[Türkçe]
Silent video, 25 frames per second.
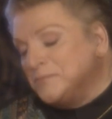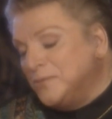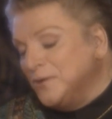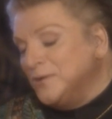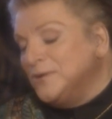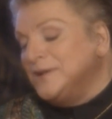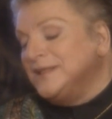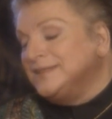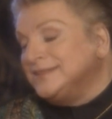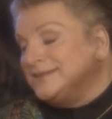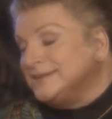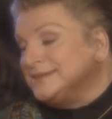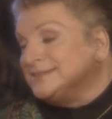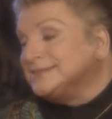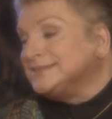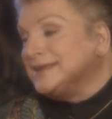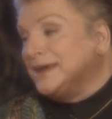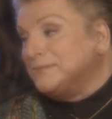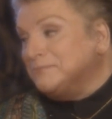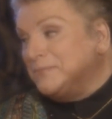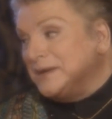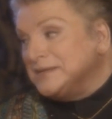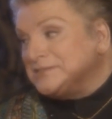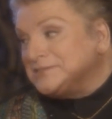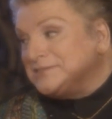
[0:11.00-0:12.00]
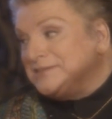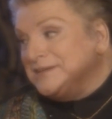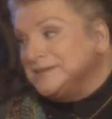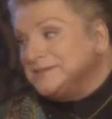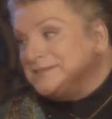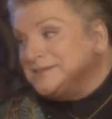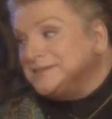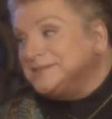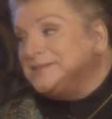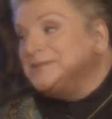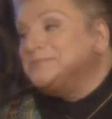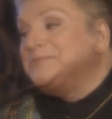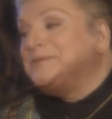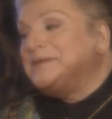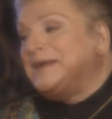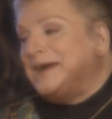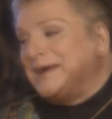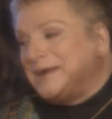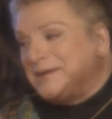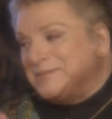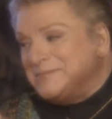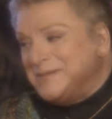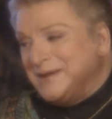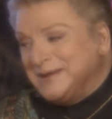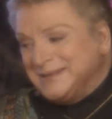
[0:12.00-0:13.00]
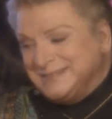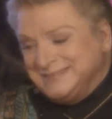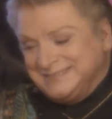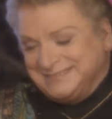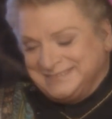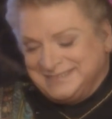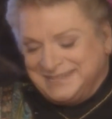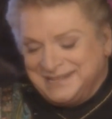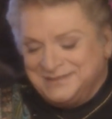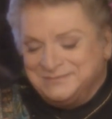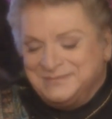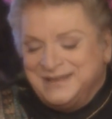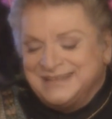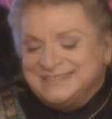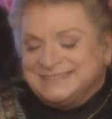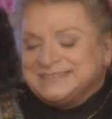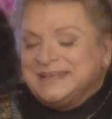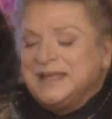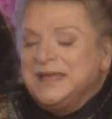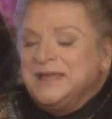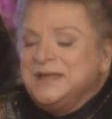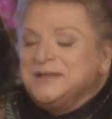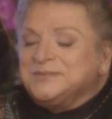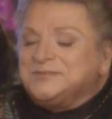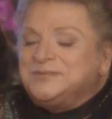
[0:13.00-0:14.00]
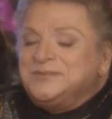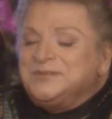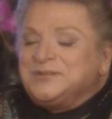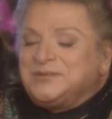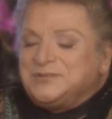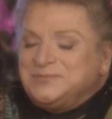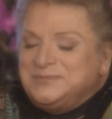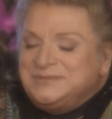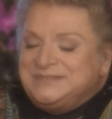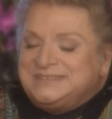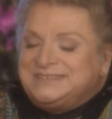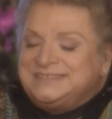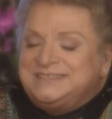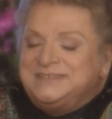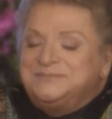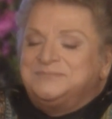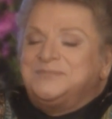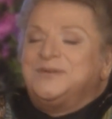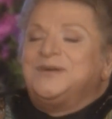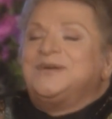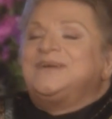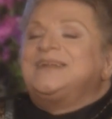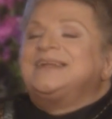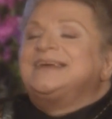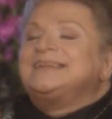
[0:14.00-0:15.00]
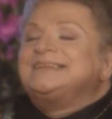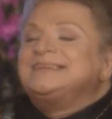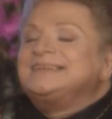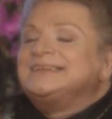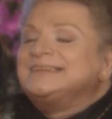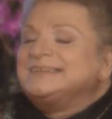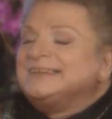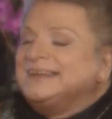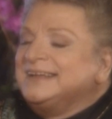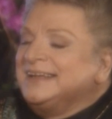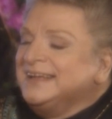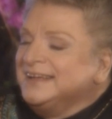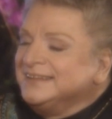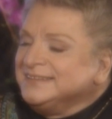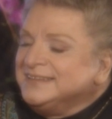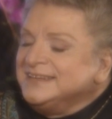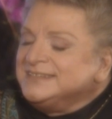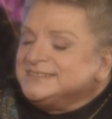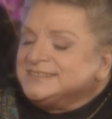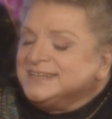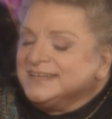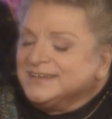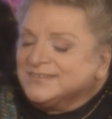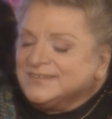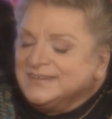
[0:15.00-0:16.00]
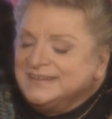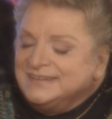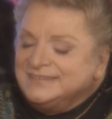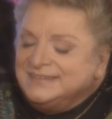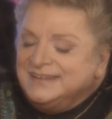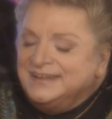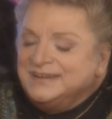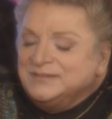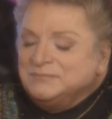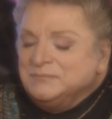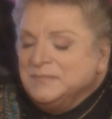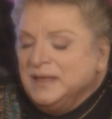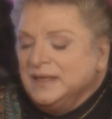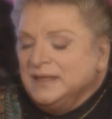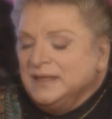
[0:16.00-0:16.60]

Böyledir insan başlayınca da bırakmak evet, istemez. Ağzınıza Türk sağlık. Çok teşekkür ederiz. Teşekkür ederim.